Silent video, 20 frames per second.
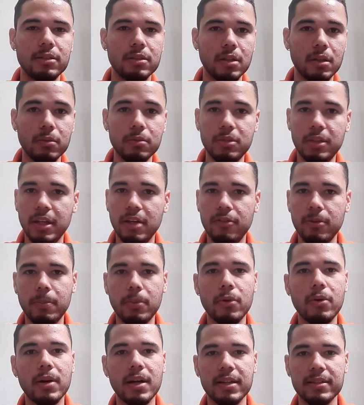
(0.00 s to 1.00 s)
Não teve
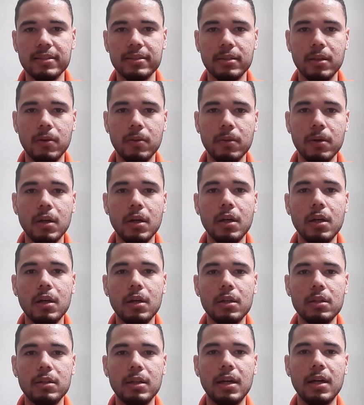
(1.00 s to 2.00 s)
prorrogação
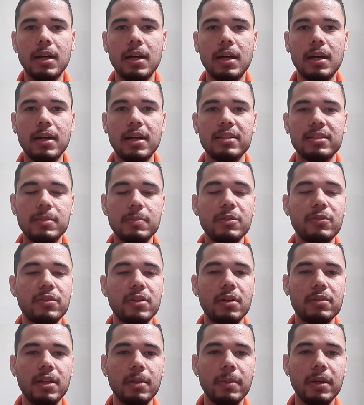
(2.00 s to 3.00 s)
na, na
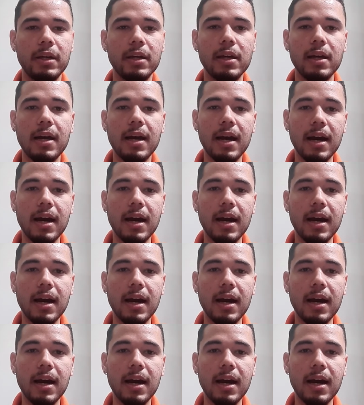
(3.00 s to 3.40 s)
semifinal também.